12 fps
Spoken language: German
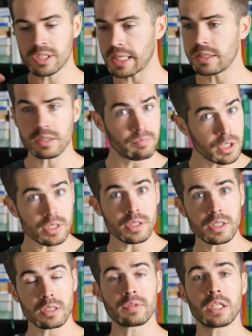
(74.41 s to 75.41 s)
sei es mit
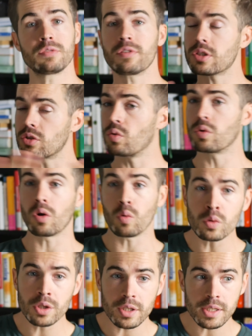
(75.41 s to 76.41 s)
Intervallfasten oder
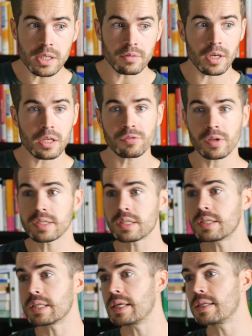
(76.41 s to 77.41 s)
ohne
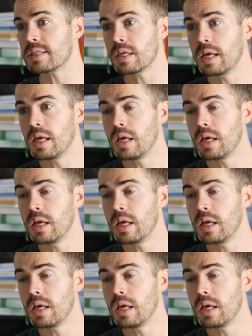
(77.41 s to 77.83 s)
Intervallfasten, sei es